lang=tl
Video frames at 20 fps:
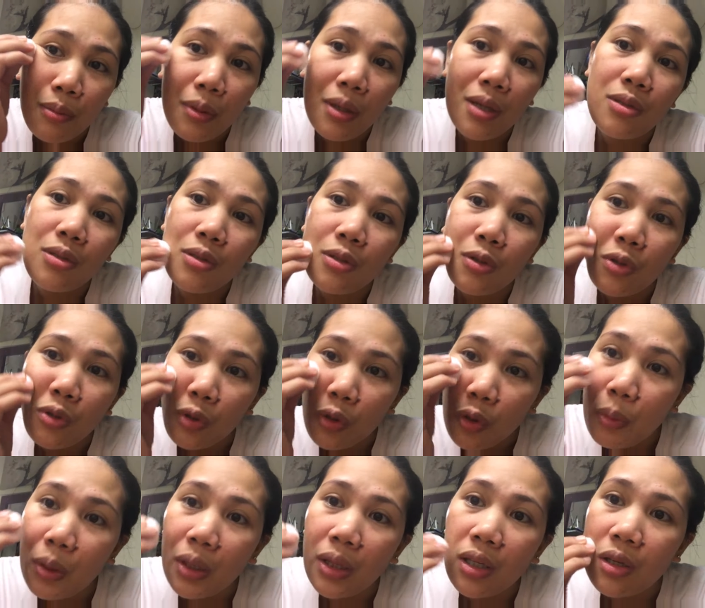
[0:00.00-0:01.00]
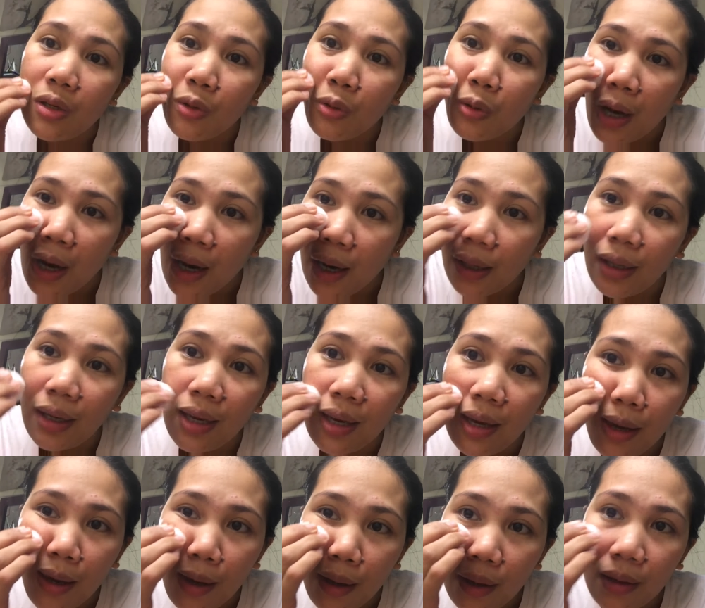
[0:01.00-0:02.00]
medyo kumati yung
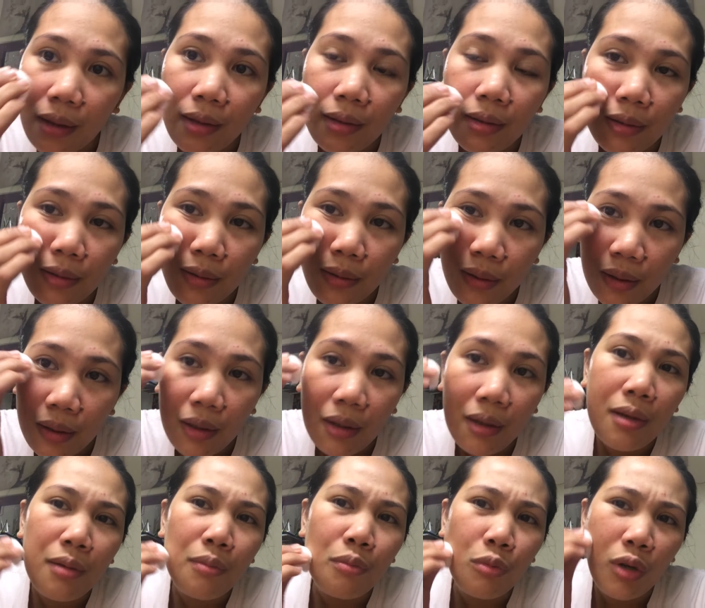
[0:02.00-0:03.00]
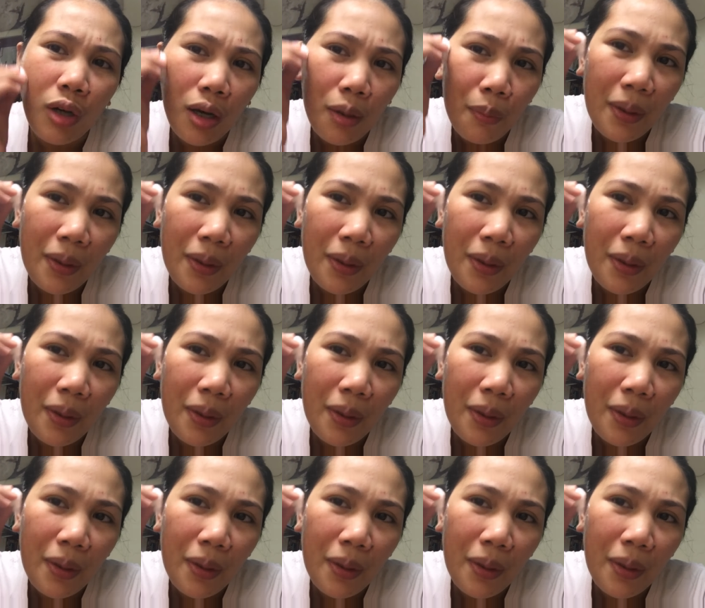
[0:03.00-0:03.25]
aking mukha.